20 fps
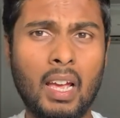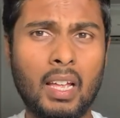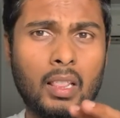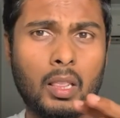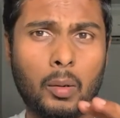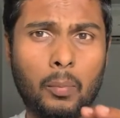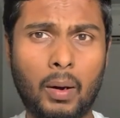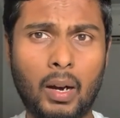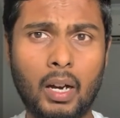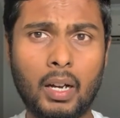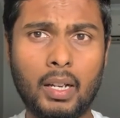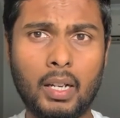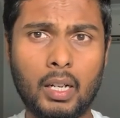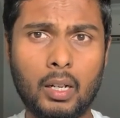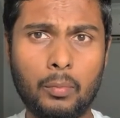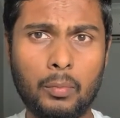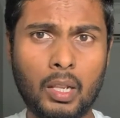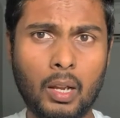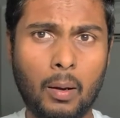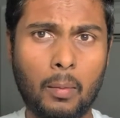இந்த
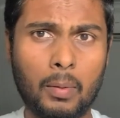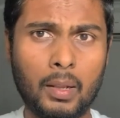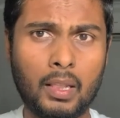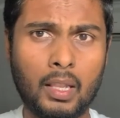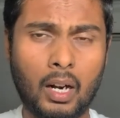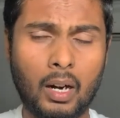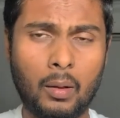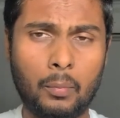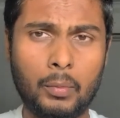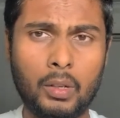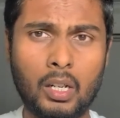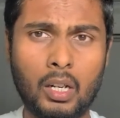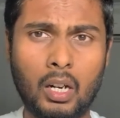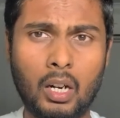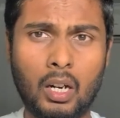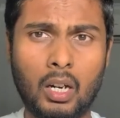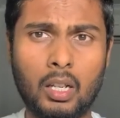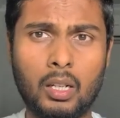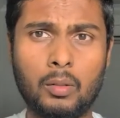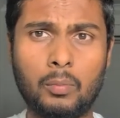மகனுக்கும் இந்த ஆபத்தான
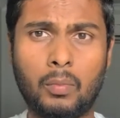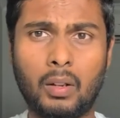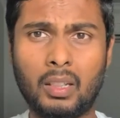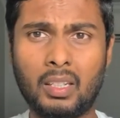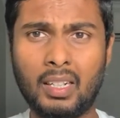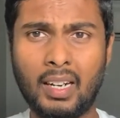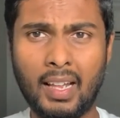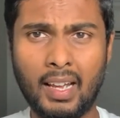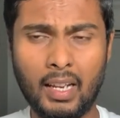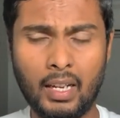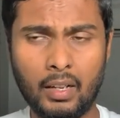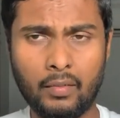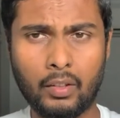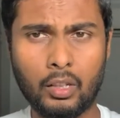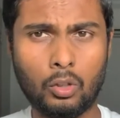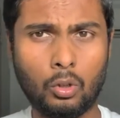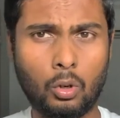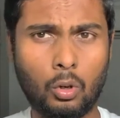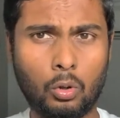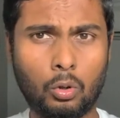மிருகங்களுக்கும் வந்து இடையிலே
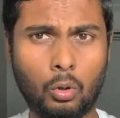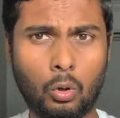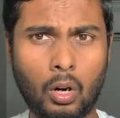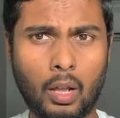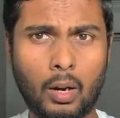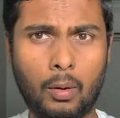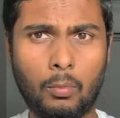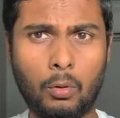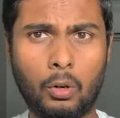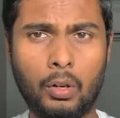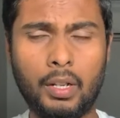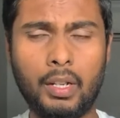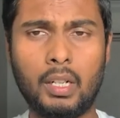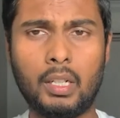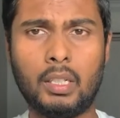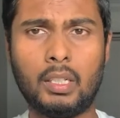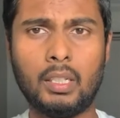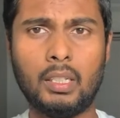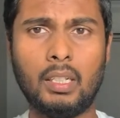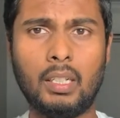வந்து ஒரு தொடர்பு ஒன்று
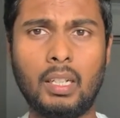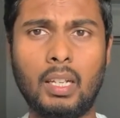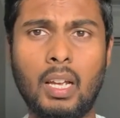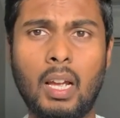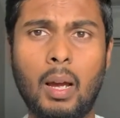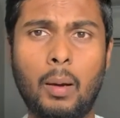இருக்குது